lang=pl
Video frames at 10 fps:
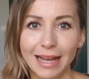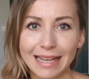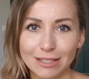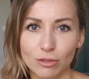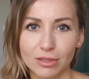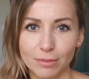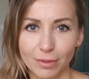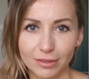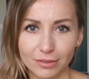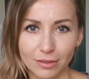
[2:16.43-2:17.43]

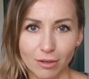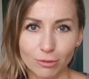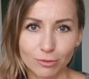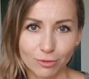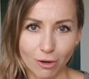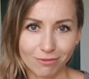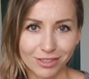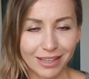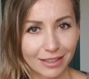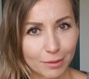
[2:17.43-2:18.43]
asortyment
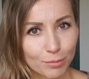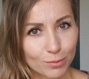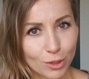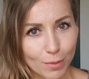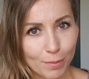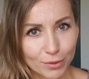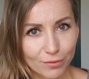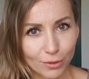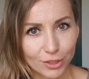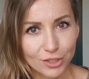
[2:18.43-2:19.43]
lodówkowy taki, żeby
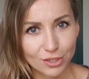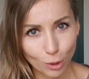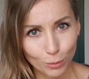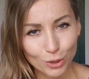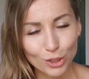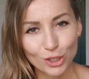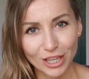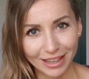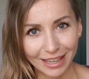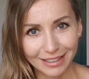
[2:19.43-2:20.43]
pozwolić zrobić
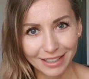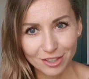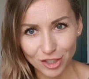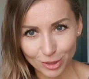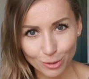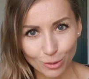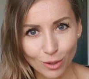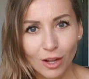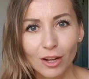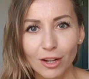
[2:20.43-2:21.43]
śniadanie
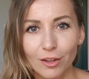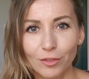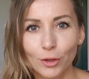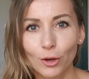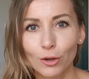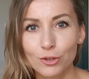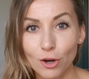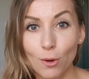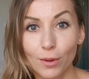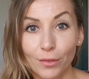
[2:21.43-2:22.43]
dziecku do
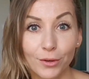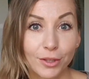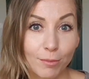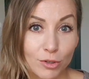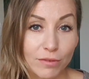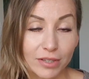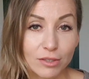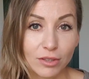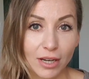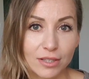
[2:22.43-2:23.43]
szkoły. No i może Was
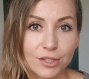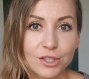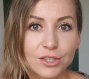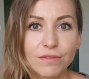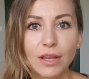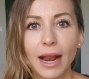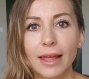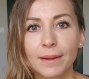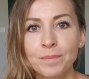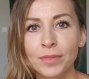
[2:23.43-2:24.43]
to teraz zdziwi,
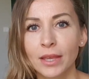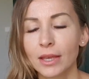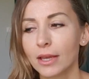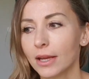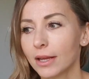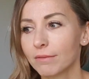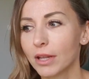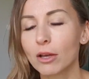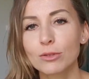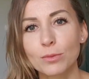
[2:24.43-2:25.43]
ale e,
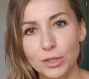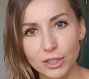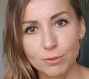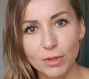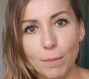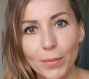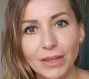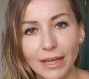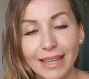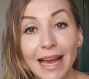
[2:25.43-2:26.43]
Wiele osób się też mnie
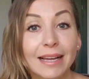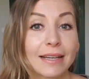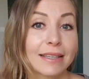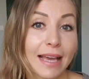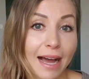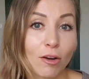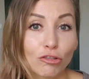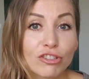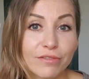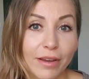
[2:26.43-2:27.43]
pyta, jak ja
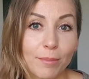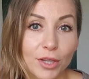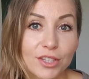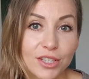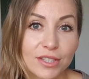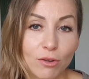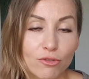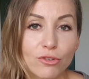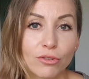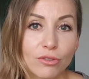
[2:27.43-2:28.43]
odżywiam moje
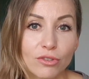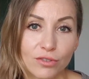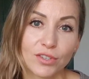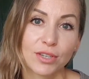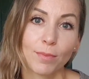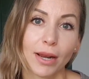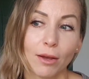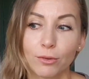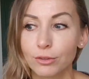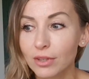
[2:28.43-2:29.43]
dziecko, czy ono żywi się
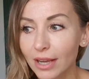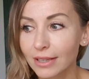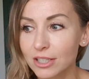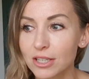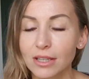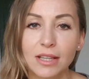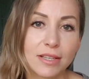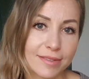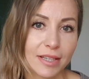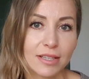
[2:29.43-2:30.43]
paleo. No tak, na śniadanie
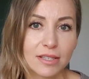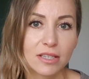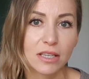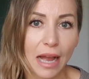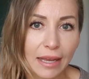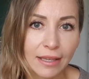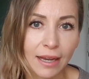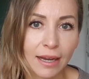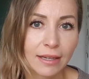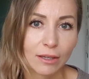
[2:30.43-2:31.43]
jest w stanie zjeść
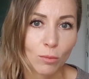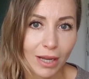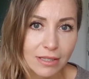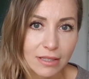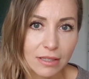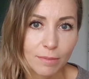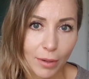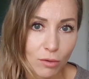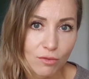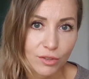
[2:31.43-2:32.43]
jajka, kiełbaski,
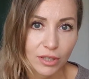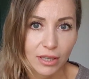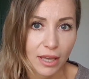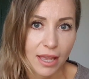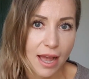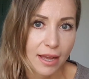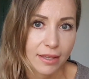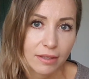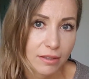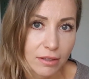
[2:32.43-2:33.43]
parówki, tak jak ja,
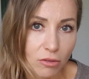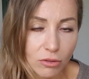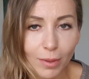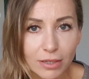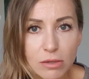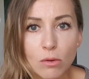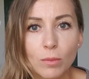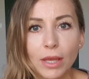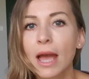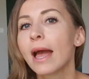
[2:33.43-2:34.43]
on to bardzo
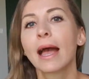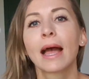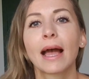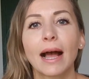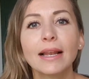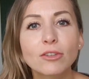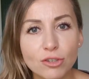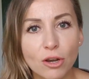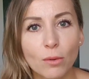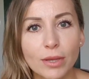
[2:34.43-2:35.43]
lubi. Ale do
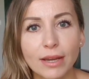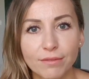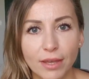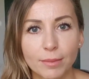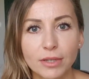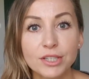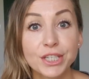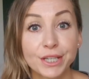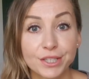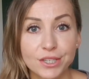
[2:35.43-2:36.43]
szkoły, jak wiemy,
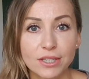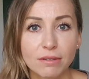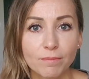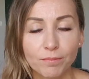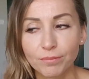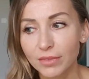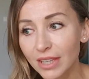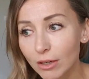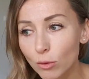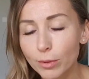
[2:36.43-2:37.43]
dzieci
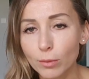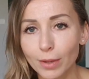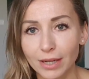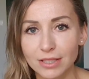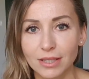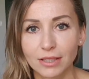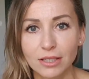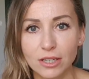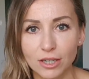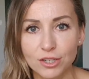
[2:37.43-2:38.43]
nie lubią brać
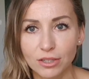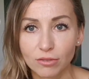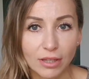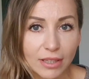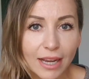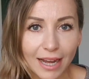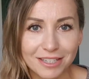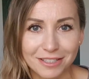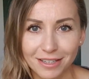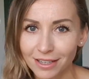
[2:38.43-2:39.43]
takich rzeczy, no nie
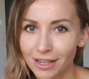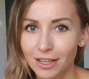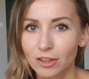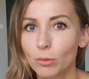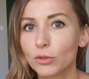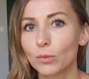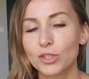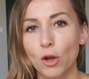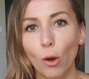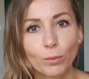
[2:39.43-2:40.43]
każde, no bo to
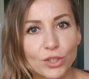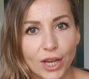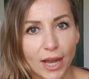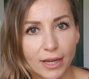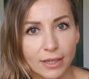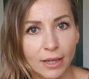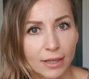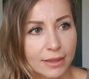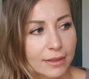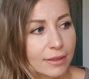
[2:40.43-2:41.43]
będzie obciach,
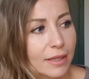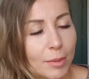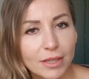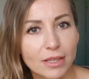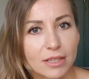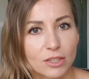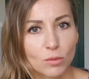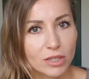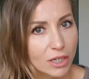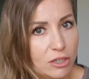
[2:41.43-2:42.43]
nie będę jeść
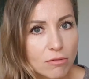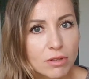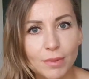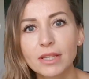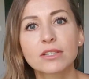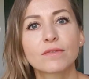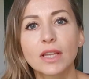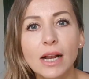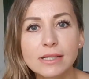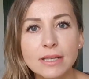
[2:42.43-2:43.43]
łyżeczką, nie będę jeść
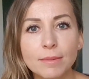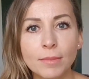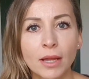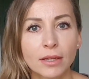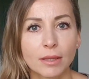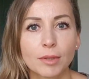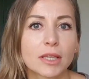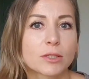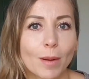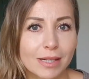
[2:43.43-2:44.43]
widelcem, nie
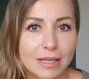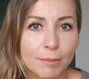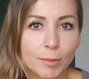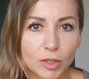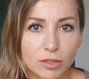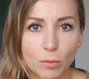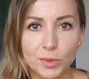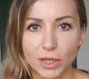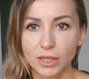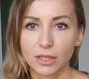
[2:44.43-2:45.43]
będę jeść palcami, bo to jest
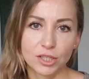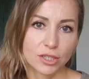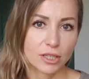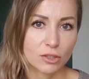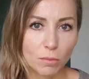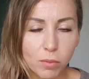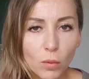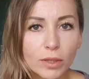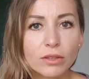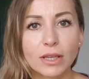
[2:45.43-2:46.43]
obciach, inne dzieci jedzą
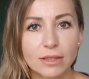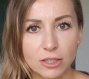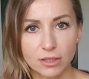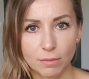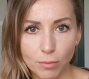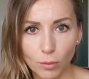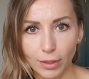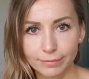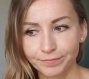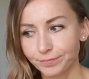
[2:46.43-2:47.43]
buły, to ja też chcę
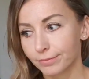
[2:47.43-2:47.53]
bułę.